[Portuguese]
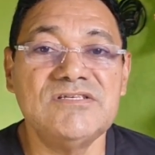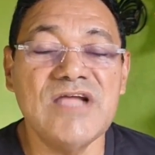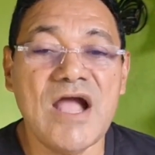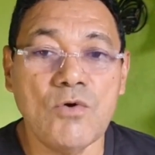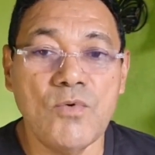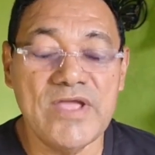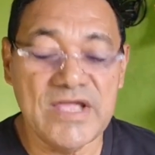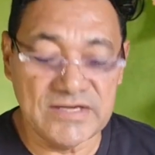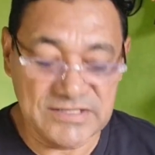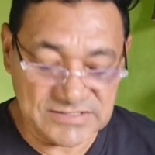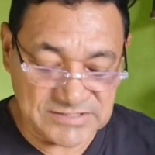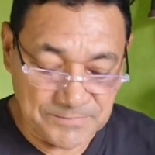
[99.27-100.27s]
Thiago
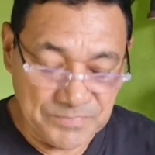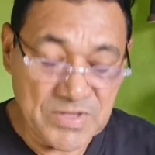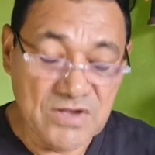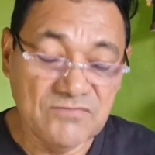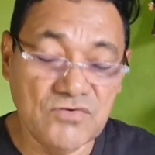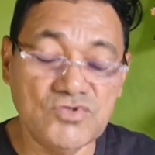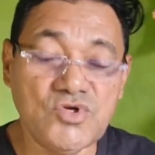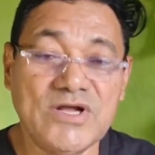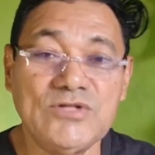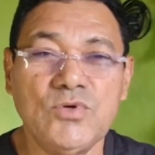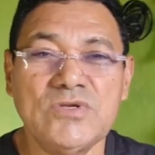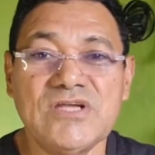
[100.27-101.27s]
Enes foi o
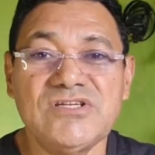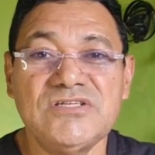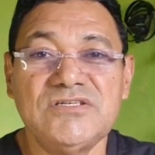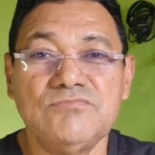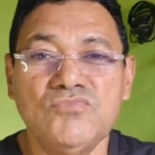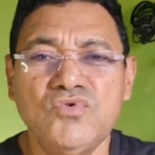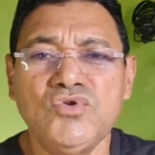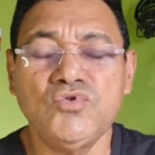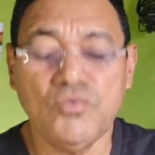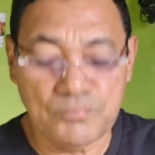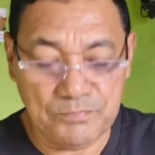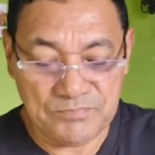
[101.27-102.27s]
jogador que a gente
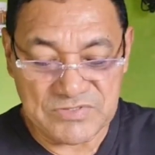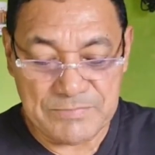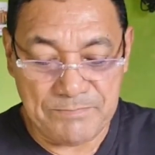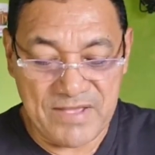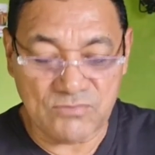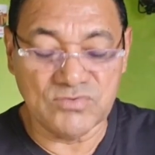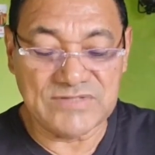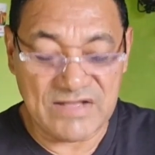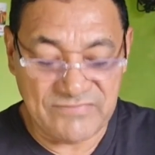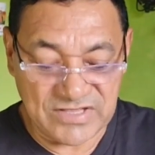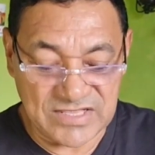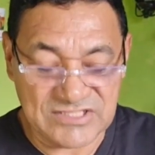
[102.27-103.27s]
muito se
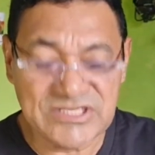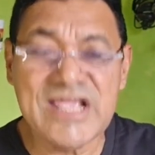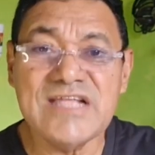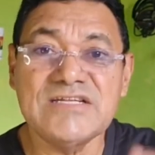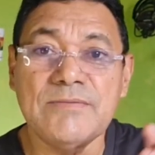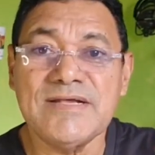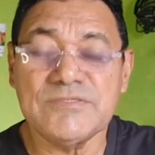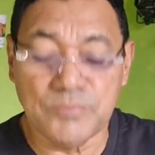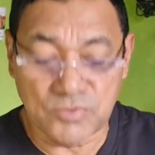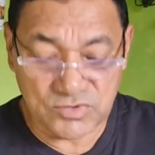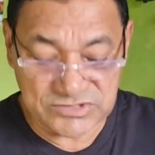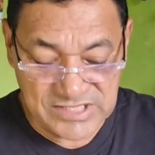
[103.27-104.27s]
perguntava aqui. Gente, mas
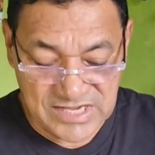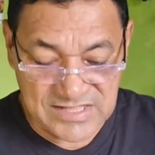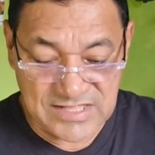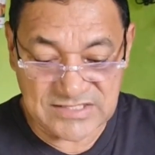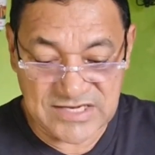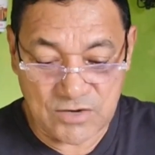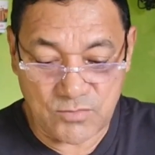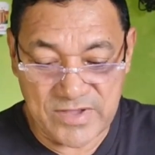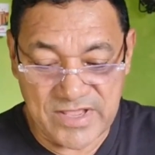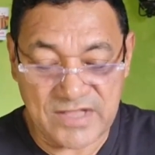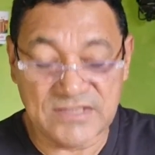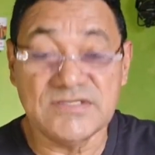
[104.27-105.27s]
por onde anda
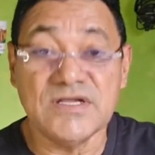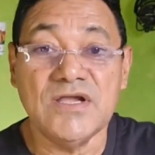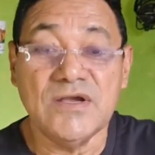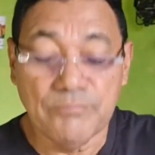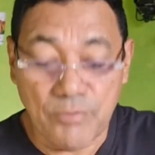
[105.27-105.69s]
Thiago Enes?